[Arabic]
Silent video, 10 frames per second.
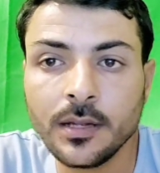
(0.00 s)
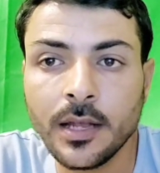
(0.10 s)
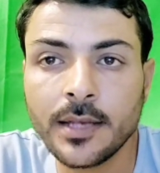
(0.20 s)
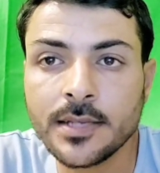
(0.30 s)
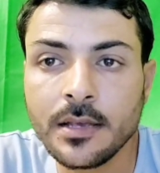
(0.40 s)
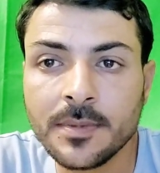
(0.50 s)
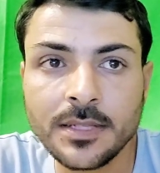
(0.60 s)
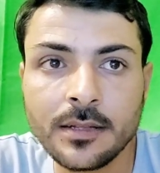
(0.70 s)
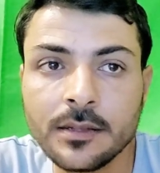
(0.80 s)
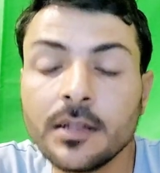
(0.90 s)
اللي هي زي
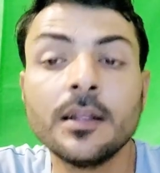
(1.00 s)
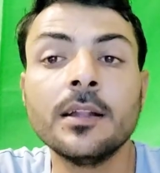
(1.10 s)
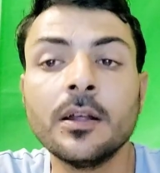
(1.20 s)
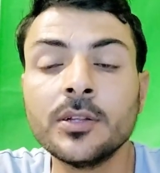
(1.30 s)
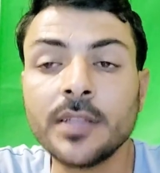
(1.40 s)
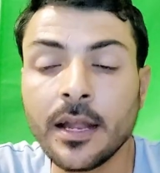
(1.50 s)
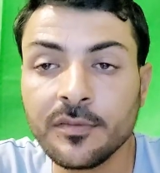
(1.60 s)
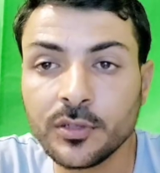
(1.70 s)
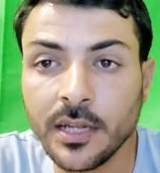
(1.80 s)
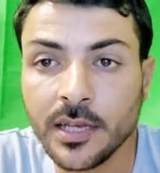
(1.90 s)
مثلا ادوات
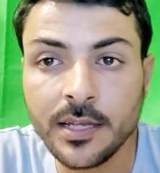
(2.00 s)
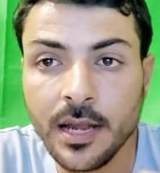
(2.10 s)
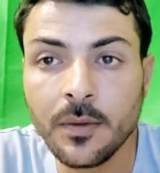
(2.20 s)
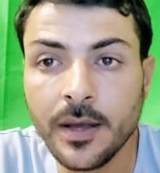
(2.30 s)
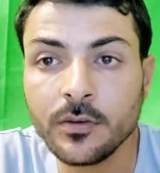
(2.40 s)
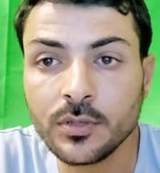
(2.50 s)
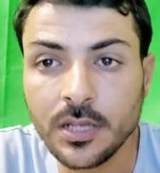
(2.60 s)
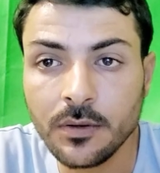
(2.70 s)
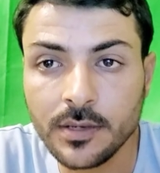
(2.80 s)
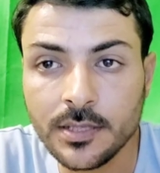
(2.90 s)
التعريف والتنكير او ان
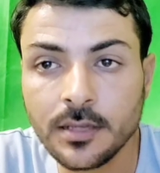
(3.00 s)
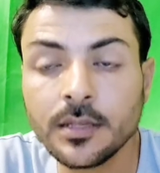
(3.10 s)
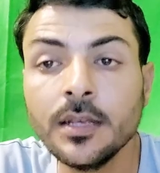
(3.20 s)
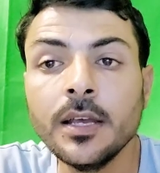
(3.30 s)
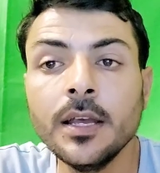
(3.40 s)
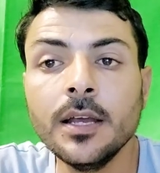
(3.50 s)
وزاوي القصه دي